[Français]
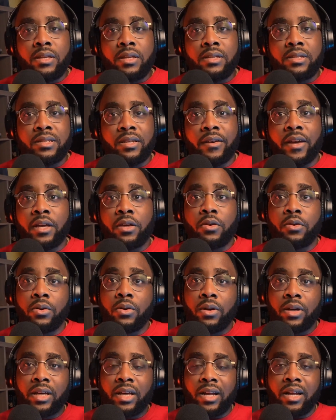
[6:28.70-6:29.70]
c'est vrai
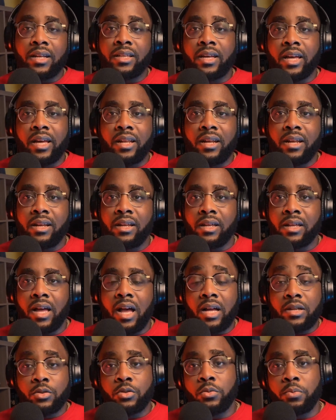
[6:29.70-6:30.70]
que Galadriel, elle est
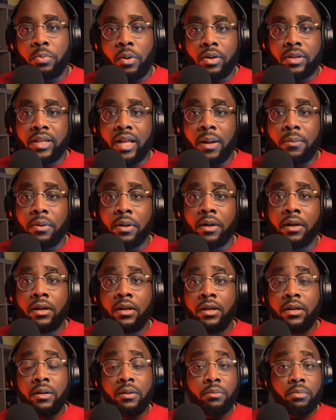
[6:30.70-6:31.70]
insupportable
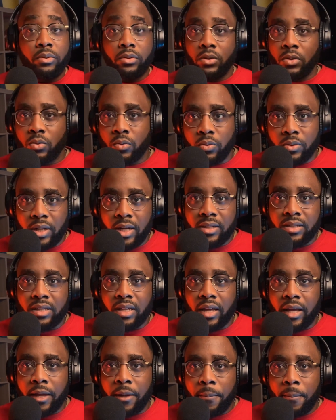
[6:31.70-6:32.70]
pendant toute la
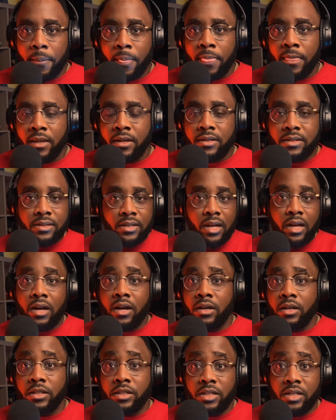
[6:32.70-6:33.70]
série.
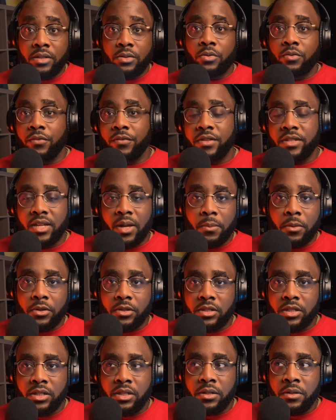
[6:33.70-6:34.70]
Ça, je l'ai suffisamment
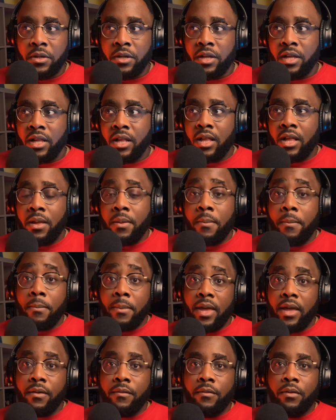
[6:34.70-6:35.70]
dit.
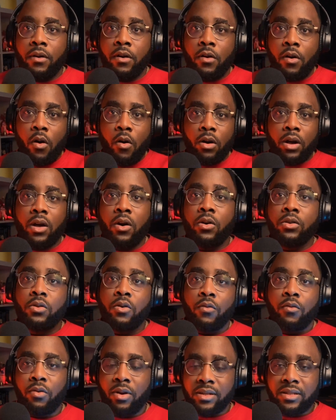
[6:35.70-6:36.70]
Mais quand
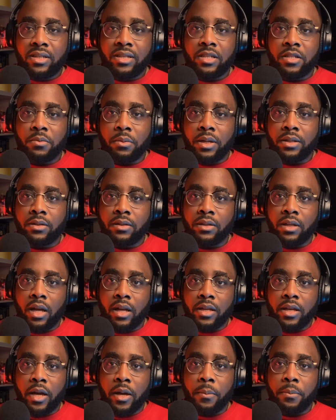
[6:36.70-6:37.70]
on voit ce qui se passe au
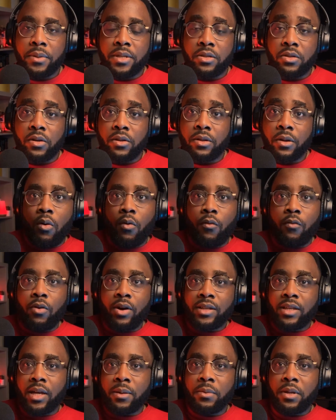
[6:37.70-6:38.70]
dernier épisode, on
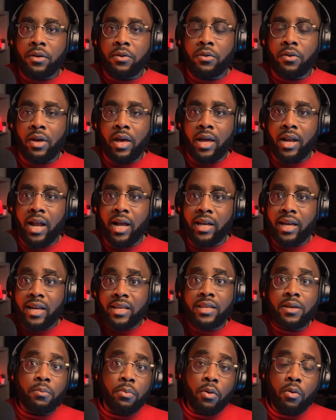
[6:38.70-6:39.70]
voit très bien qu'elle a
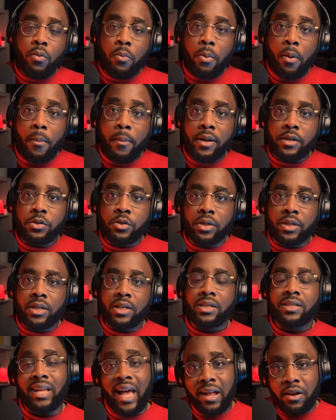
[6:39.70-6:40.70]
gagné beaucoup en
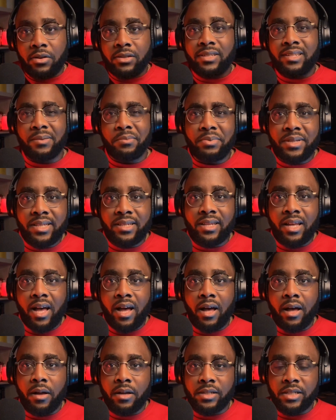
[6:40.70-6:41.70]
maturité. Alors c'est
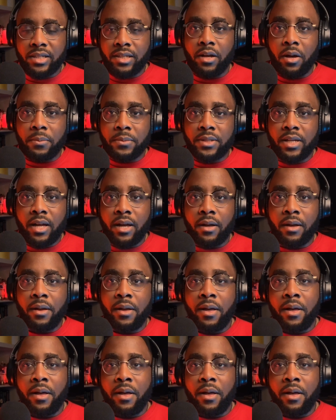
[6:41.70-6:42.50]
bizarre dit comme ça,